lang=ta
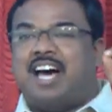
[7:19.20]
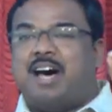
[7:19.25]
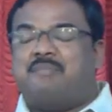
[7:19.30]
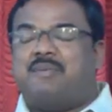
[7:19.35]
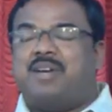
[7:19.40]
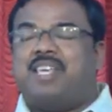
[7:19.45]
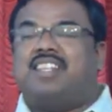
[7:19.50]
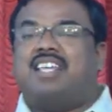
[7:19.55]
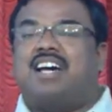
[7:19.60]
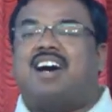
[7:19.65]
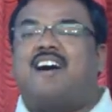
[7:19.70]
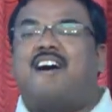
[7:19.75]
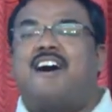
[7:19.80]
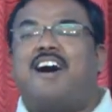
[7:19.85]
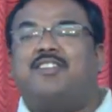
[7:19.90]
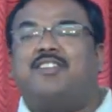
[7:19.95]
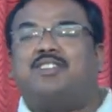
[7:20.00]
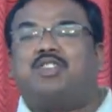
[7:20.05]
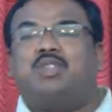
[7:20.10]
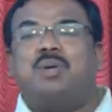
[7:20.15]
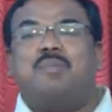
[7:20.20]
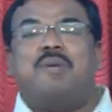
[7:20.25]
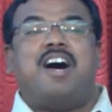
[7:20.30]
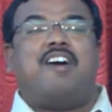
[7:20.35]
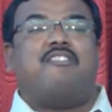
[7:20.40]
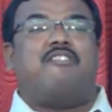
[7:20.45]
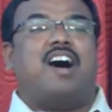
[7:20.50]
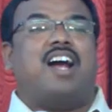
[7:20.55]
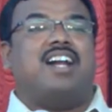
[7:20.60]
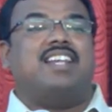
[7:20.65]
அப்ப இந்த ஆத்துமா
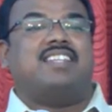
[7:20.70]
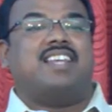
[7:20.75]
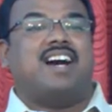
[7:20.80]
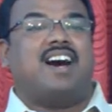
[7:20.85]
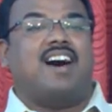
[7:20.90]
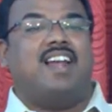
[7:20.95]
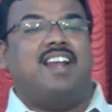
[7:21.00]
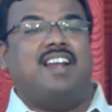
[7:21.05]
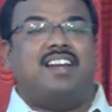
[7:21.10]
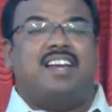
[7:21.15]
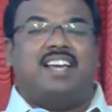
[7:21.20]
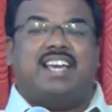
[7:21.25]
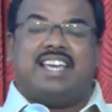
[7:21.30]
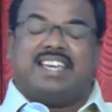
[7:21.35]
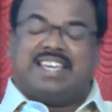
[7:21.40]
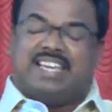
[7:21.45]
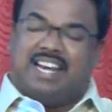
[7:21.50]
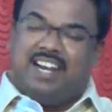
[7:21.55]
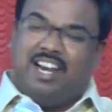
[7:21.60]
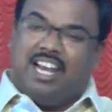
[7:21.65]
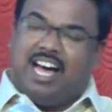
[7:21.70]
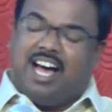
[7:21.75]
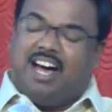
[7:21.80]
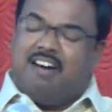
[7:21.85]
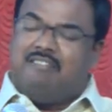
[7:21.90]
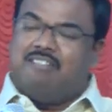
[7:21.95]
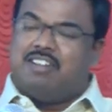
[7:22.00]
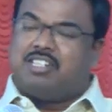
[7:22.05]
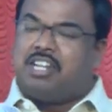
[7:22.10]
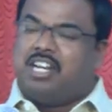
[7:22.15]
வாழ்ந்தால்
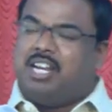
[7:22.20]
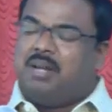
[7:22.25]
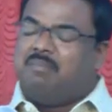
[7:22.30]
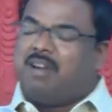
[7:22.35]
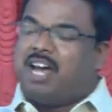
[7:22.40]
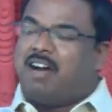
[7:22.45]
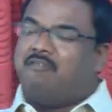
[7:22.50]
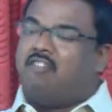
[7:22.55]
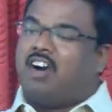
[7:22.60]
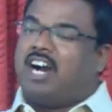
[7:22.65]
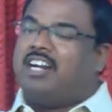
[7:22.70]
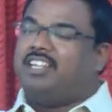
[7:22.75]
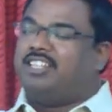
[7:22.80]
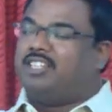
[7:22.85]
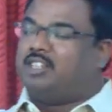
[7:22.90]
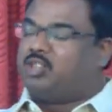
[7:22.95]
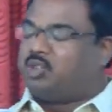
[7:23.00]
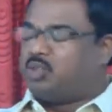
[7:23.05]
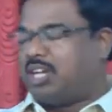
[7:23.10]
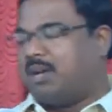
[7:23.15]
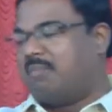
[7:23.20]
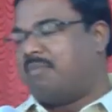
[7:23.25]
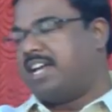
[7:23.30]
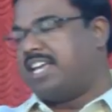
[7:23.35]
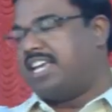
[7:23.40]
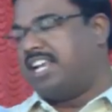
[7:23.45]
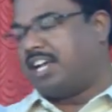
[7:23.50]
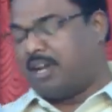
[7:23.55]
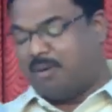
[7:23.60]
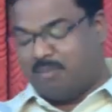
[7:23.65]
எல்லாவற்றிலும் நாம் வாழ்ந்து
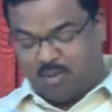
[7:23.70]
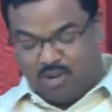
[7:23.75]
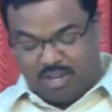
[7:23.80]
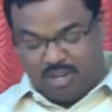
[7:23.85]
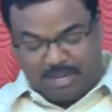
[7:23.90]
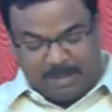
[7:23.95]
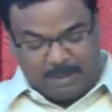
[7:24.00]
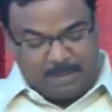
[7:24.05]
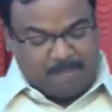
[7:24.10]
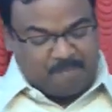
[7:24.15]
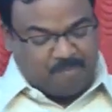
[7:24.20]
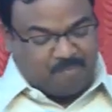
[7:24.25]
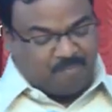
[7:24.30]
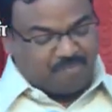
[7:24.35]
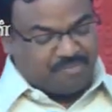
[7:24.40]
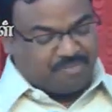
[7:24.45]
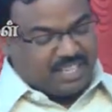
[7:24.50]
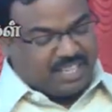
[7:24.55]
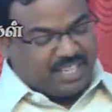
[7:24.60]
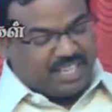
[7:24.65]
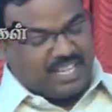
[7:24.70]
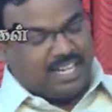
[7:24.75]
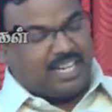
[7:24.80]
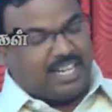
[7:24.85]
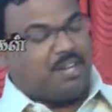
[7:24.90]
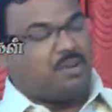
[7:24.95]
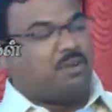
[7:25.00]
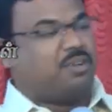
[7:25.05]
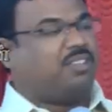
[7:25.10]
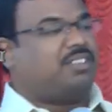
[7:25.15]
சுகமாய் இருக்க முடியும்
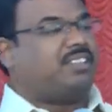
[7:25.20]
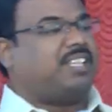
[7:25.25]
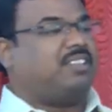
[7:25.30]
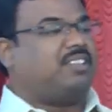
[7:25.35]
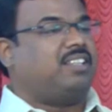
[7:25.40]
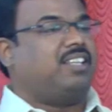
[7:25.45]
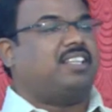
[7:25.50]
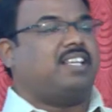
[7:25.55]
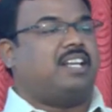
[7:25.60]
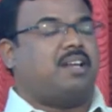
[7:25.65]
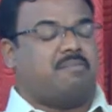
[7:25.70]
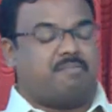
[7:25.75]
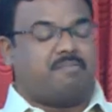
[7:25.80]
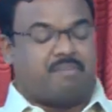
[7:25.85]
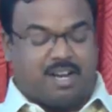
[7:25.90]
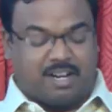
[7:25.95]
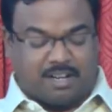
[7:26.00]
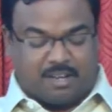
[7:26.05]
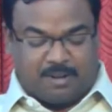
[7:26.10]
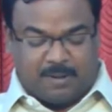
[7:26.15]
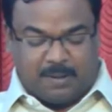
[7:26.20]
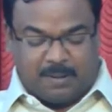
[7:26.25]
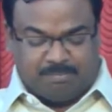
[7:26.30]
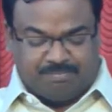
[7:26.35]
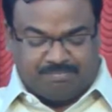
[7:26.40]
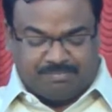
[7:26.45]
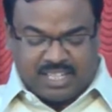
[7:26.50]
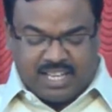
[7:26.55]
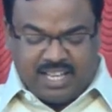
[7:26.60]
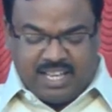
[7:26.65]
என்ற ஒரு சத்தியத்தை நாம் பார்க்கிறோம்
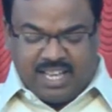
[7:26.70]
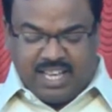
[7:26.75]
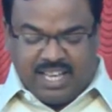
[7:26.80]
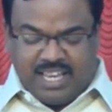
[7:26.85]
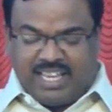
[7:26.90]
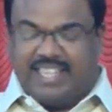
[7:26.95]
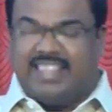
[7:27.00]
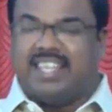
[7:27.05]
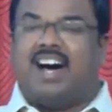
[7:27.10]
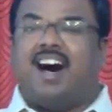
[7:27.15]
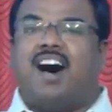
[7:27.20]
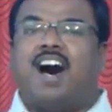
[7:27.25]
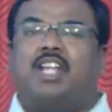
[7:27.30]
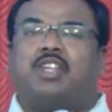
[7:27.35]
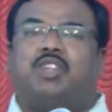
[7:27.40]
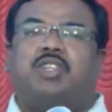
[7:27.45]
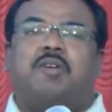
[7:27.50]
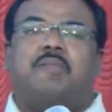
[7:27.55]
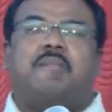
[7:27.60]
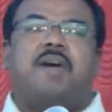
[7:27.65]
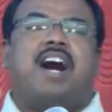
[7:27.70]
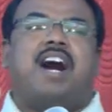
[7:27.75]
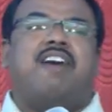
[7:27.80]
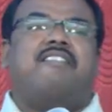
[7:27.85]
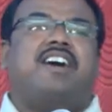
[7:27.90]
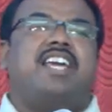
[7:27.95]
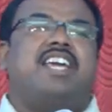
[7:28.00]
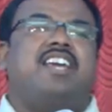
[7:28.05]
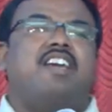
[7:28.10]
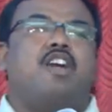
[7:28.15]
இந்த
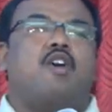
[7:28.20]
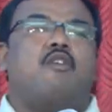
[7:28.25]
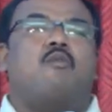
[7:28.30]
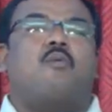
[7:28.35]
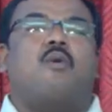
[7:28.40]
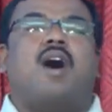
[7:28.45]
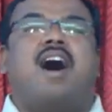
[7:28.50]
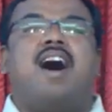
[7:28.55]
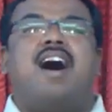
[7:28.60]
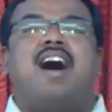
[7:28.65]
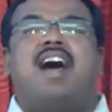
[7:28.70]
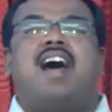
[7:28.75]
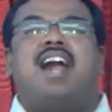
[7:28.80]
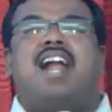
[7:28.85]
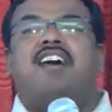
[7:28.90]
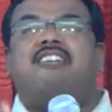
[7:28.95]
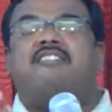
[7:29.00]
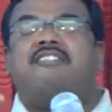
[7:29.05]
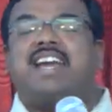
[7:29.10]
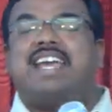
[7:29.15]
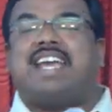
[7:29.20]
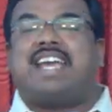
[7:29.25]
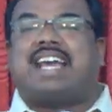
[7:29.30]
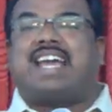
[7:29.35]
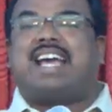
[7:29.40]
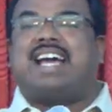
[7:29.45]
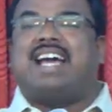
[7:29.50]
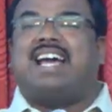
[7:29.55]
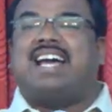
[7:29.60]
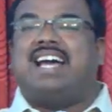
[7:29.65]
ஆத்துமாவை வாழ
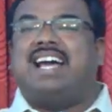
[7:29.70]
வைக்க